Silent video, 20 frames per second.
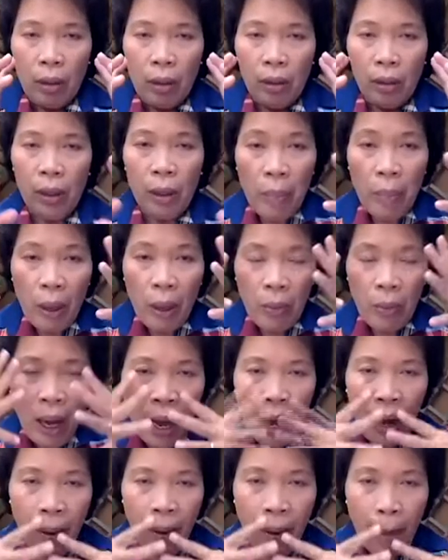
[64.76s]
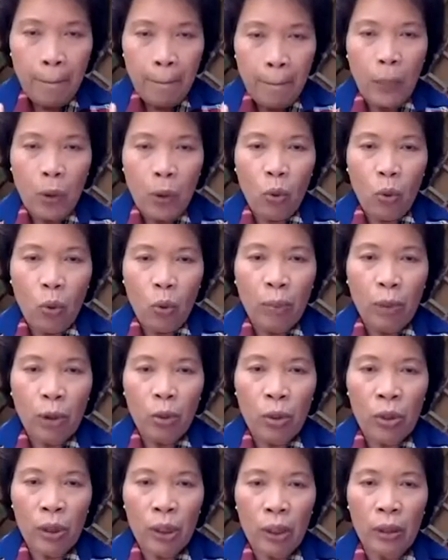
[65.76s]
ซึ่งแปลว่าความ
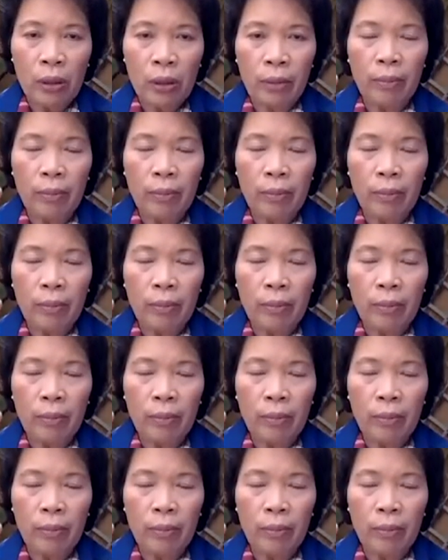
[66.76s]
รู้สึก